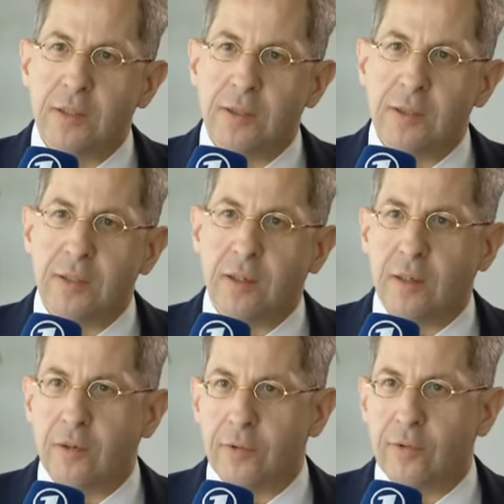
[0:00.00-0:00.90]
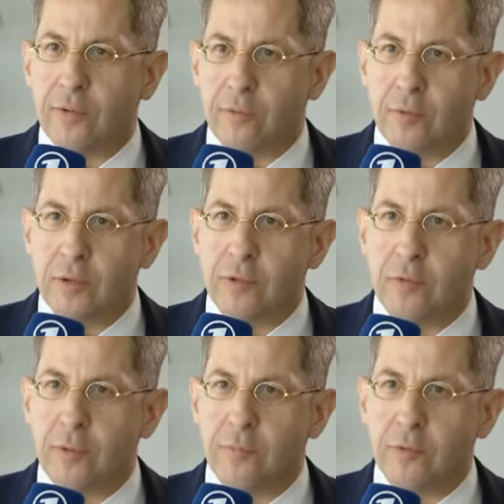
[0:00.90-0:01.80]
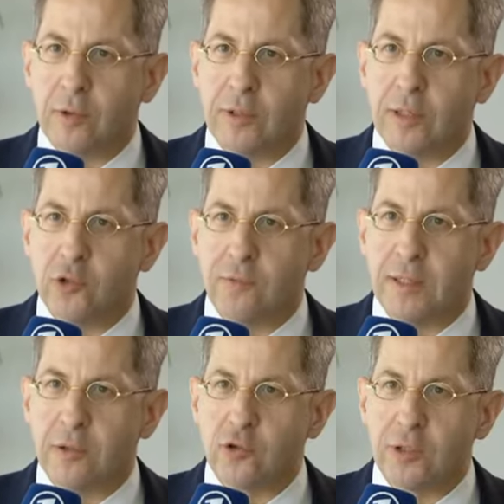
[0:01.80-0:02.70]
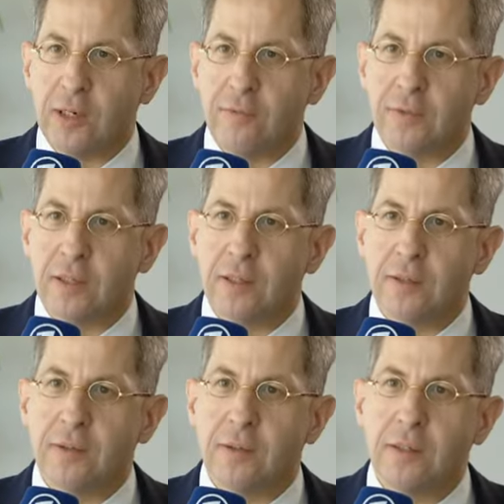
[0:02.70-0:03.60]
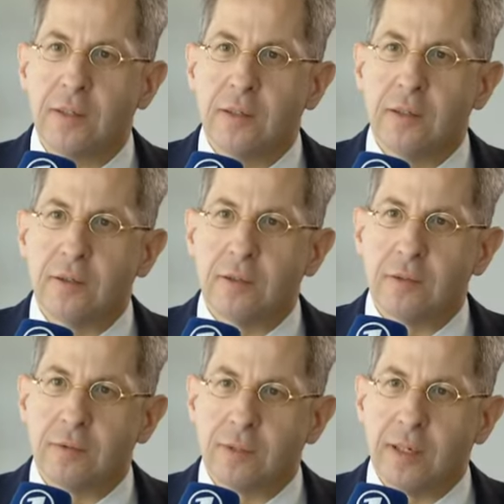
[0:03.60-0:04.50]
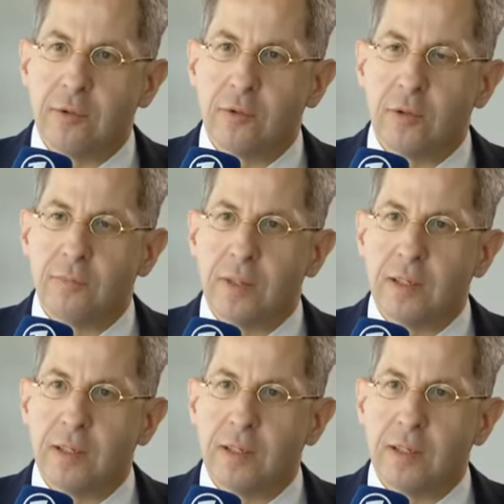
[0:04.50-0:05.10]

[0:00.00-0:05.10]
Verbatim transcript: die aus Syrien kommen und dort an schweren Straftaten äh, teilgenommen